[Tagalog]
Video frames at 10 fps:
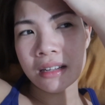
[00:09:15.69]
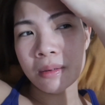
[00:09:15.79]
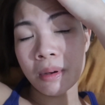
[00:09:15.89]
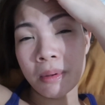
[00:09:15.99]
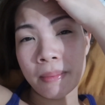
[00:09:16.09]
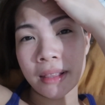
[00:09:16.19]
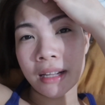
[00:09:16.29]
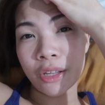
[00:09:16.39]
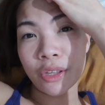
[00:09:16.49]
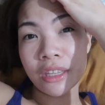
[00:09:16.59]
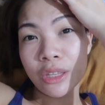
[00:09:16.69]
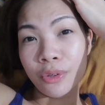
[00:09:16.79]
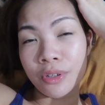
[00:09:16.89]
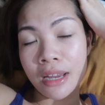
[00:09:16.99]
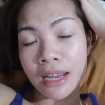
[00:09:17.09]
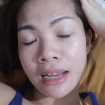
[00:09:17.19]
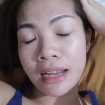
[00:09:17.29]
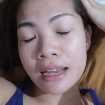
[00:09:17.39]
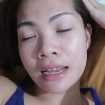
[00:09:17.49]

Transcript: di ba, mimit lang yung tito niya.